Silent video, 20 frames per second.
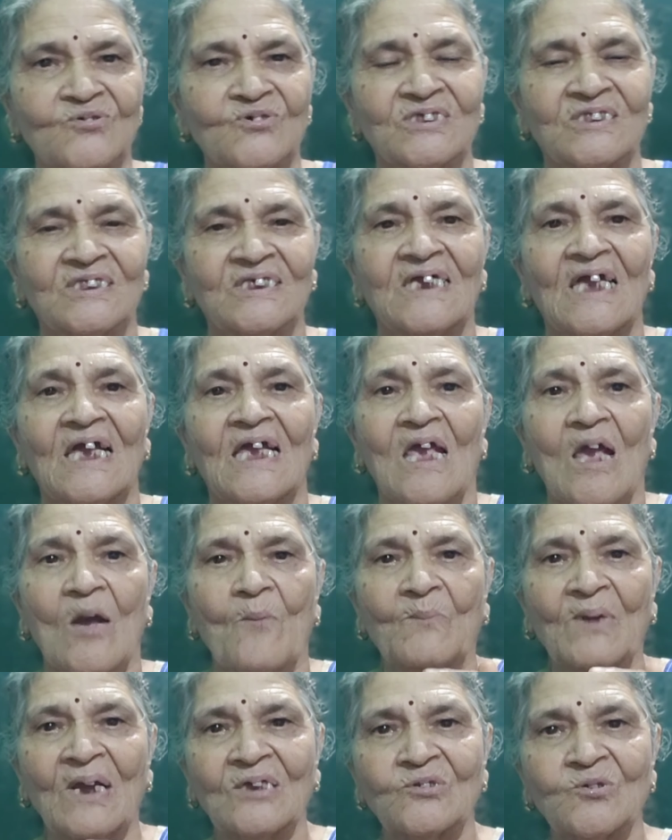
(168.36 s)
सोचती हैं
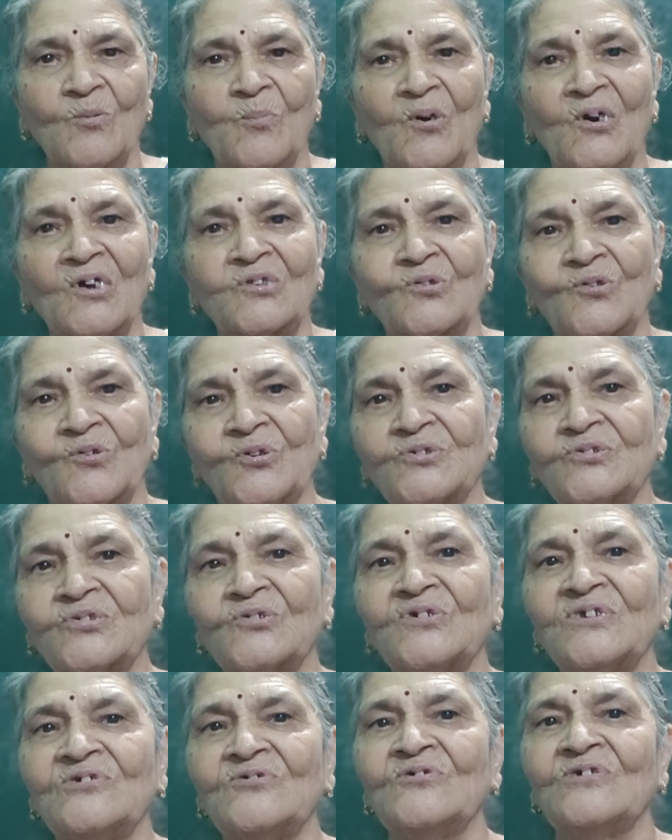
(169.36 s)
मैं तो बहुत खुश
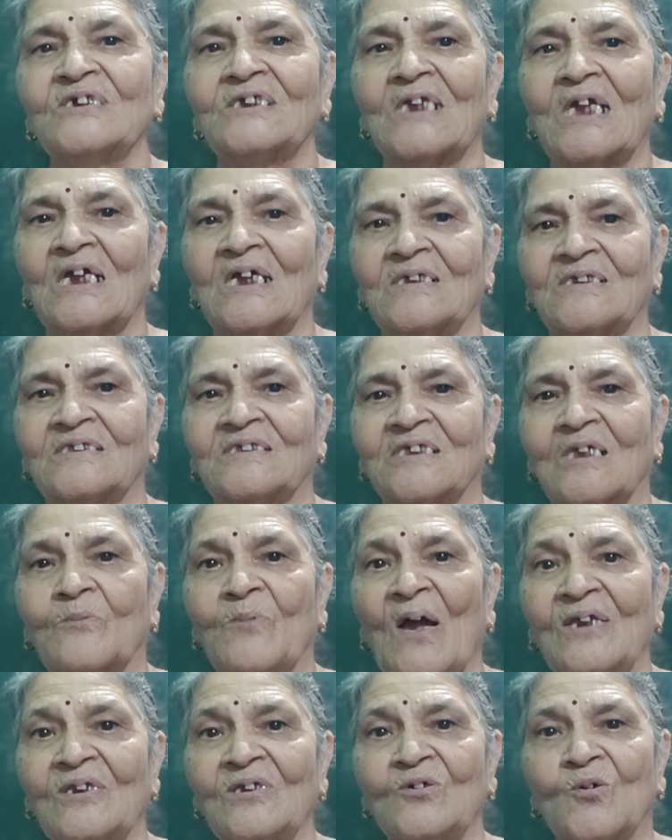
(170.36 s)
हुई हूँ
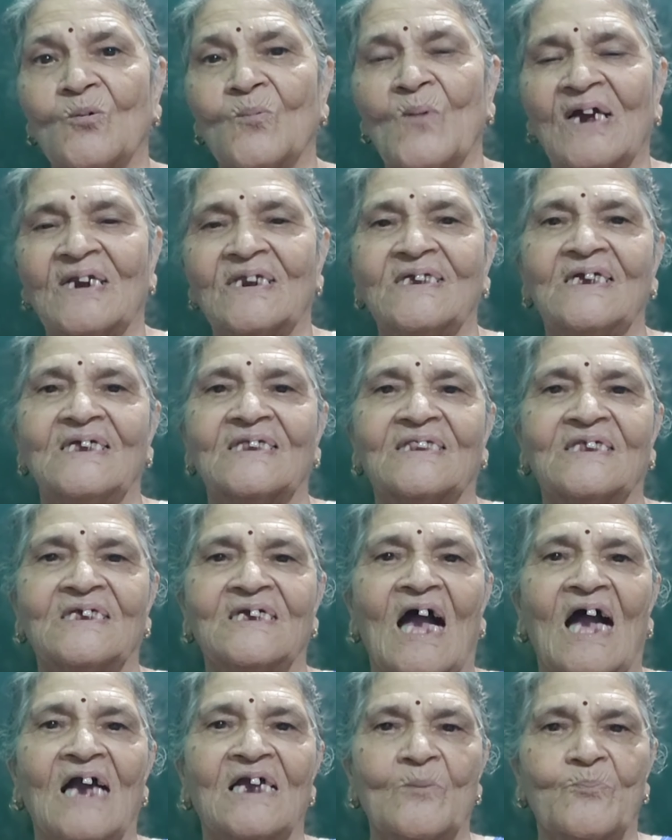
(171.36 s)
शिवानी कुमारी इतनी
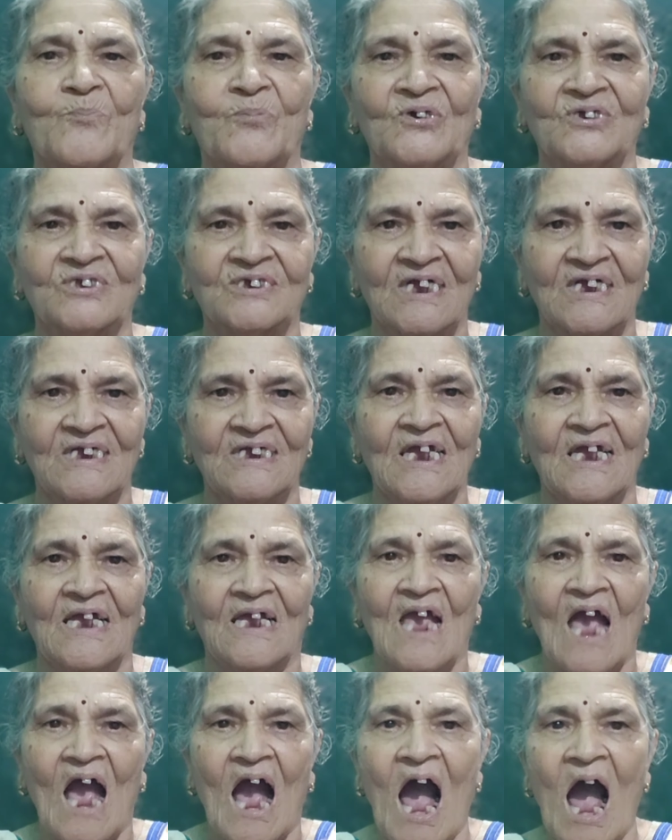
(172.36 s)
आगे पहुंच गई है
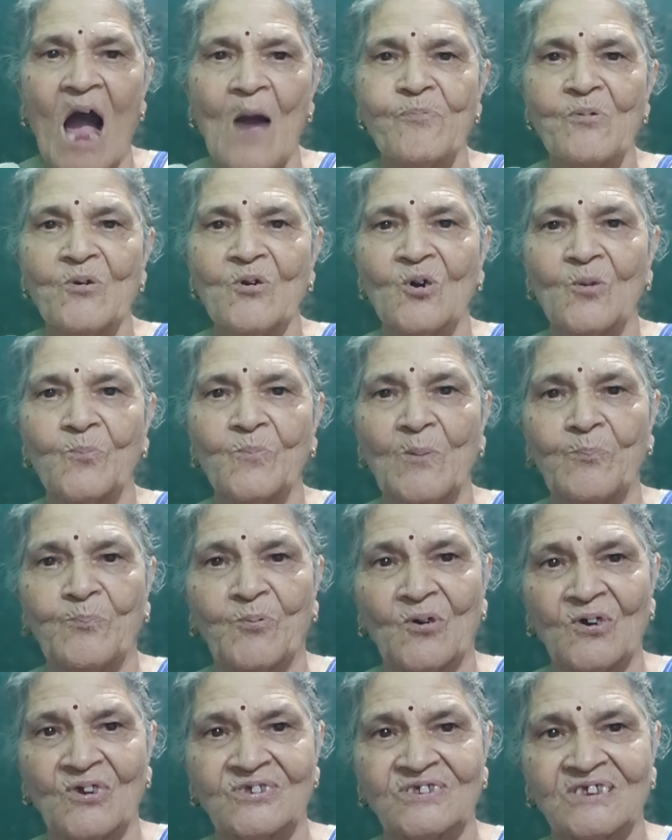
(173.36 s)
आप लोग भी
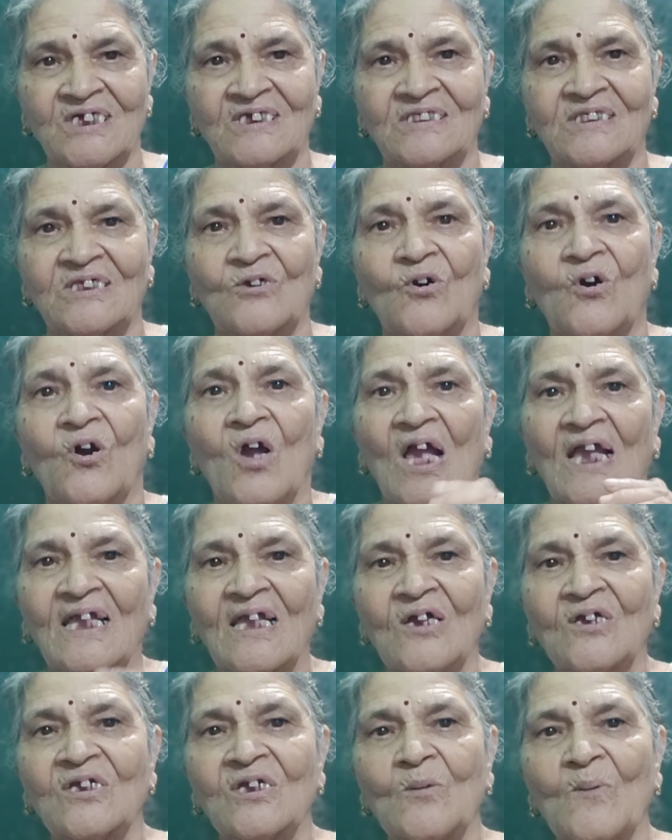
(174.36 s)
पहुंच सकते हो
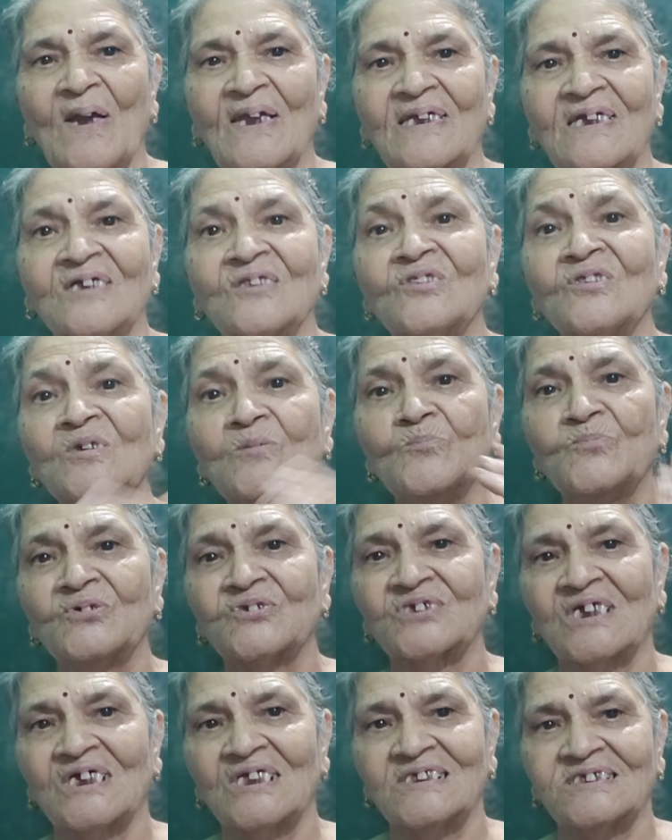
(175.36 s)
क्योंकि वह कितनी
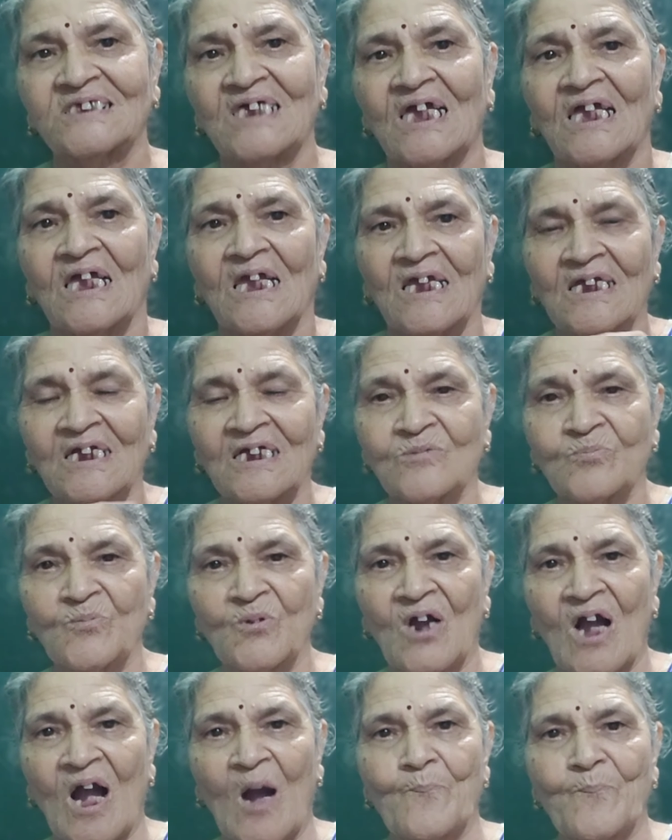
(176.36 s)
मुश्किल से इस
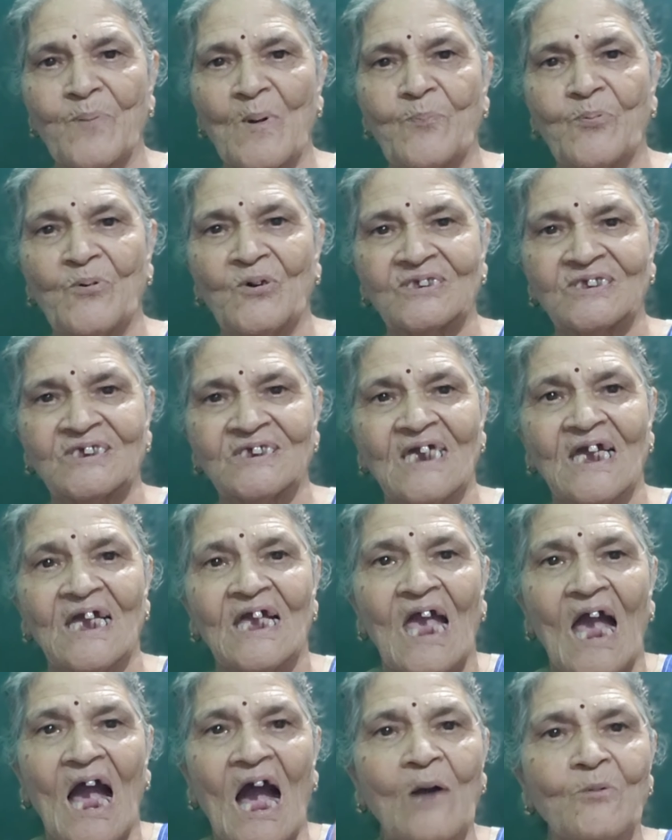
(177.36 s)
मुकाम पर पहुंची है
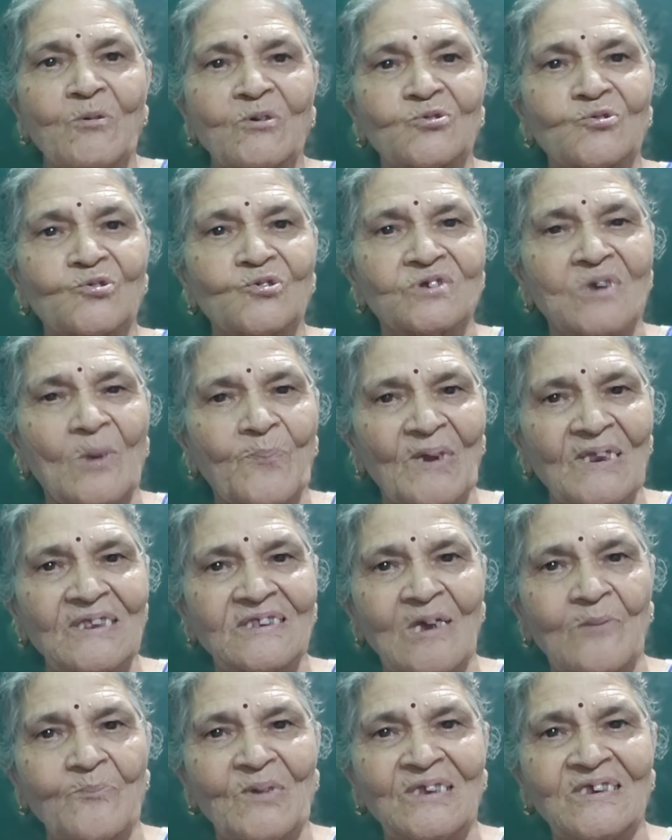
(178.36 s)
अब उसको
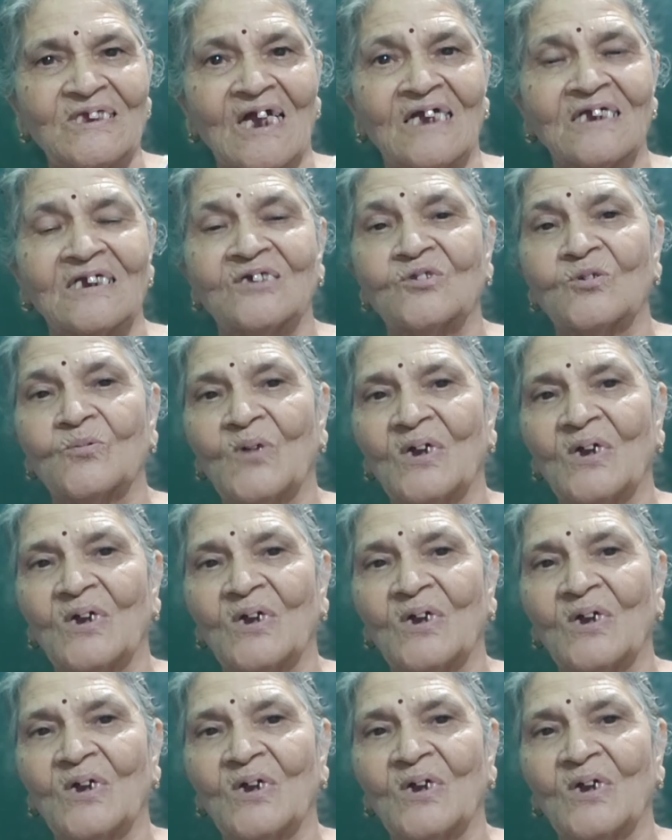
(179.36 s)
सफलता मिल जाएगी